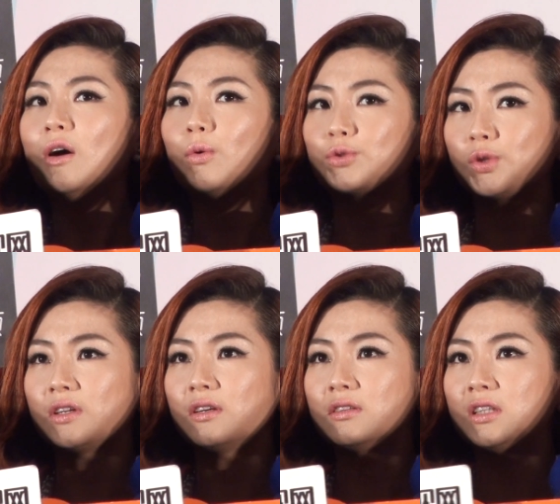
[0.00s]
我觉
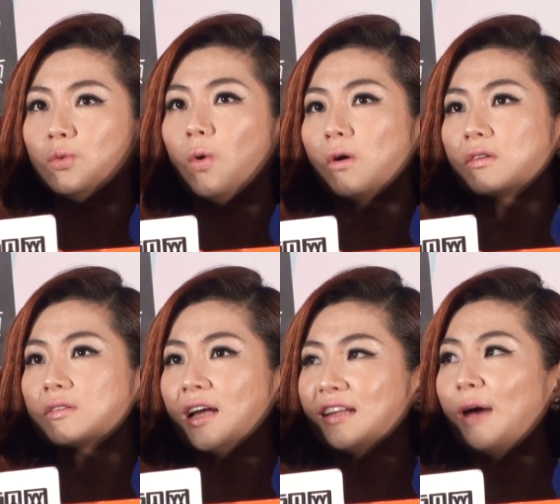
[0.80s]
得以我
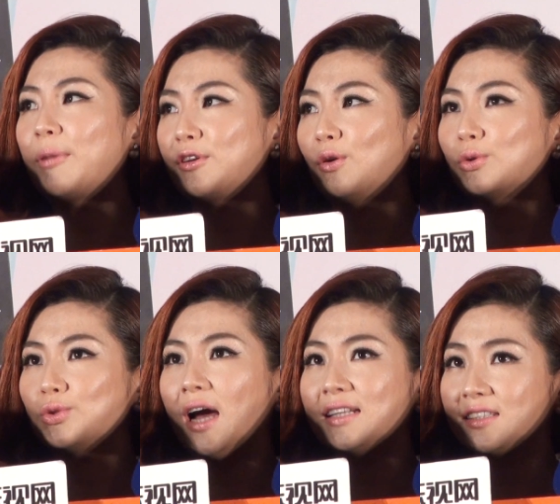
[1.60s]
当他朋友，我
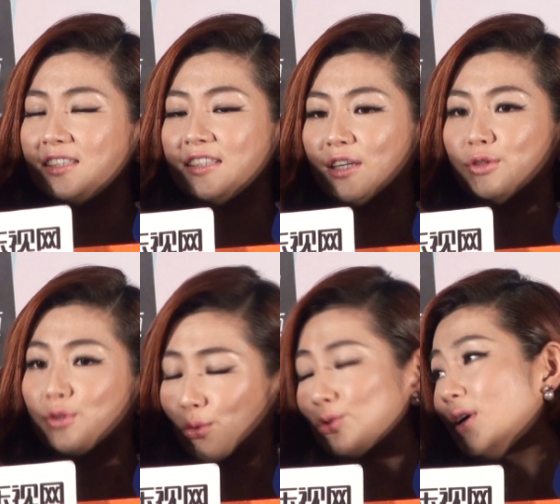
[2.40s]
觉得他这几年
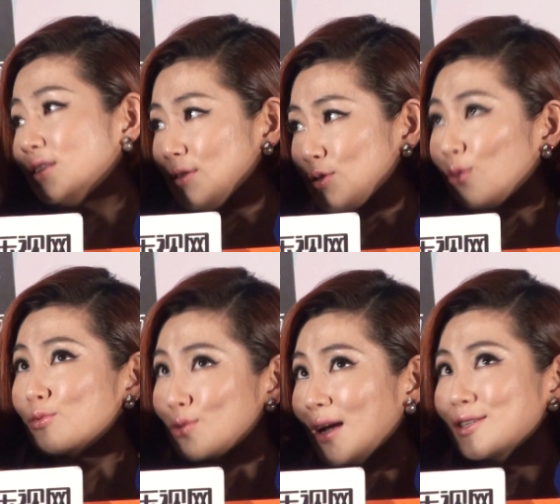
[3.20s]
总算总
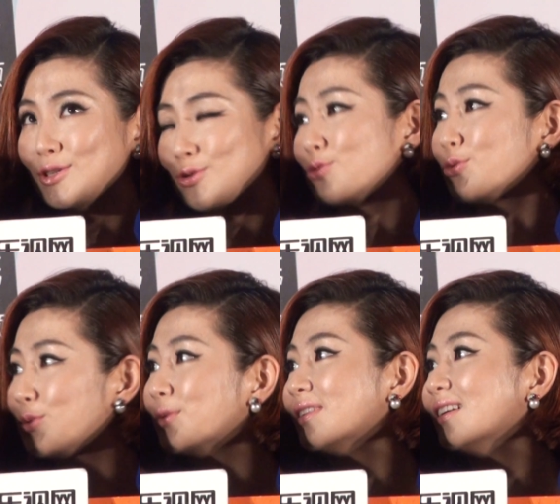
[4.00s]
算是出
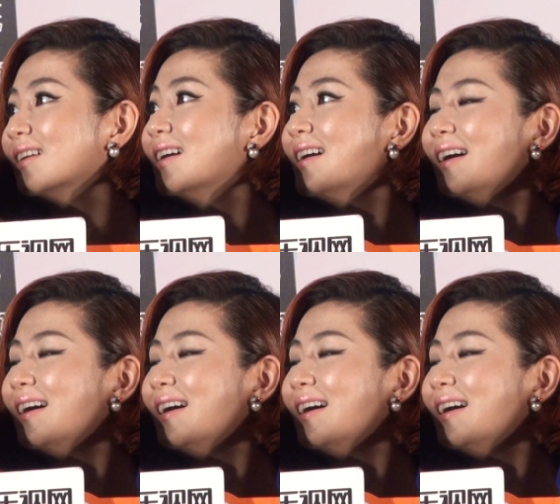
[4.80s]
运了，